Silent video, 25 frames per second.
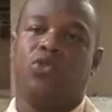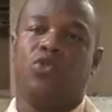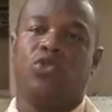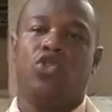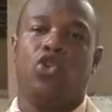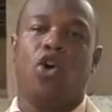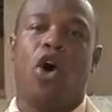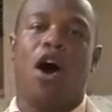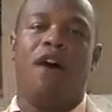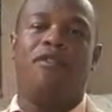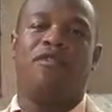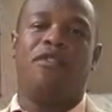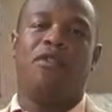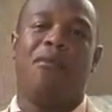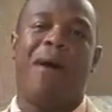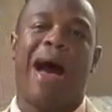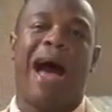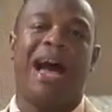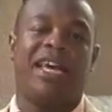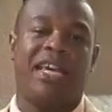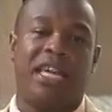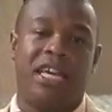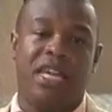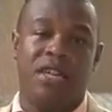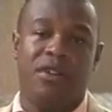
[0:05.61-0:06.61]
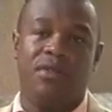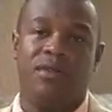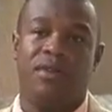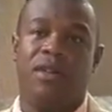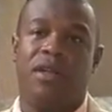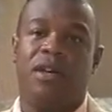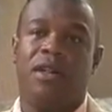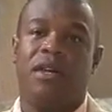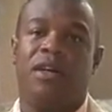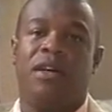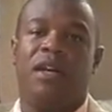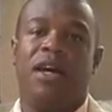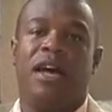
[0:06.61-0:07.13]
de um jovem, o Marquinho.
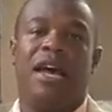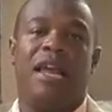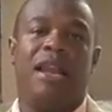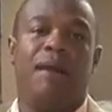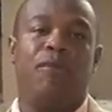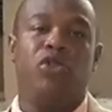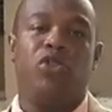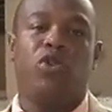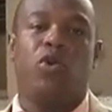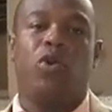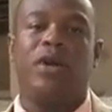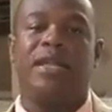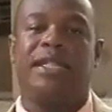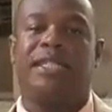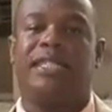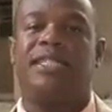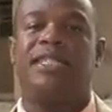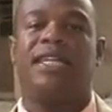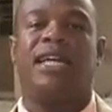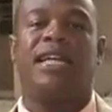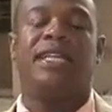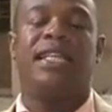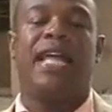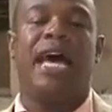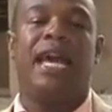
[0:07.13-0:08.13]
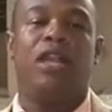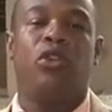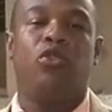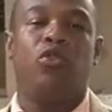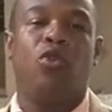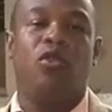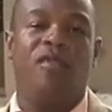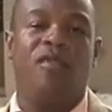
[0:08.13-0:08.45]
Ele é muito conhecido aqui na Ilha do